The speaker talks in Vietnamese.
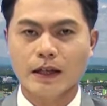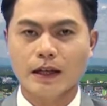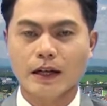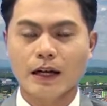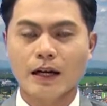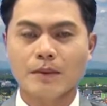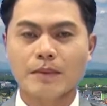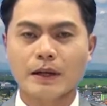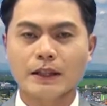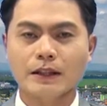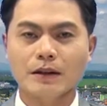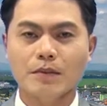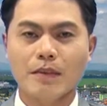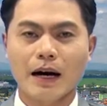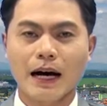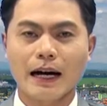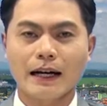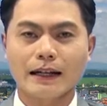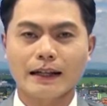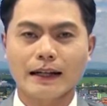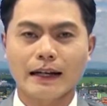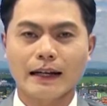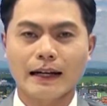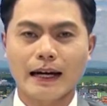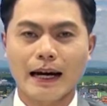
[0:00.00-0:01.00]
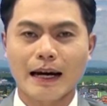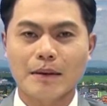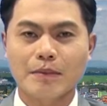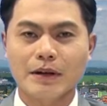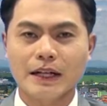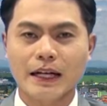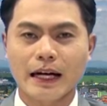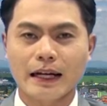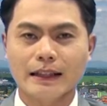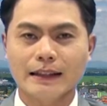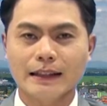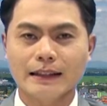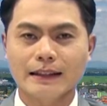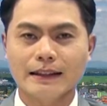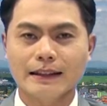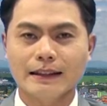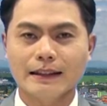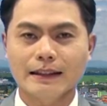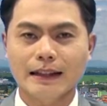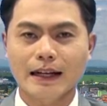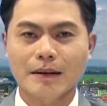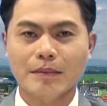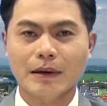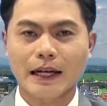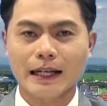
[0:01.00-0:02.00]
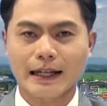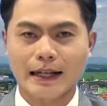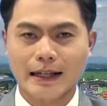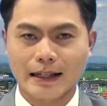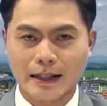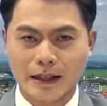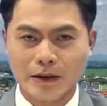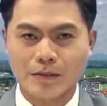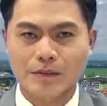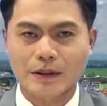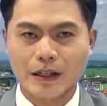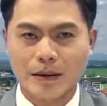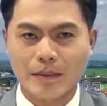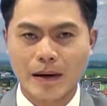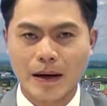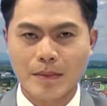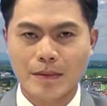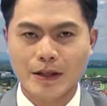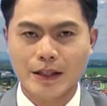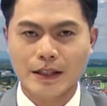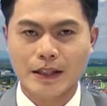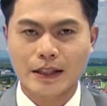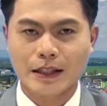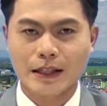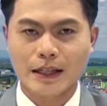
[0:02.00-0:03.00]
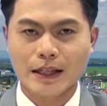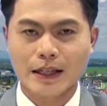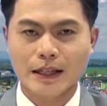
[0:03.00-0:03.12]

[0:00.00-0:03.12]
Hôm nay thứ ba ngày 22 tháng 9 năm 2020.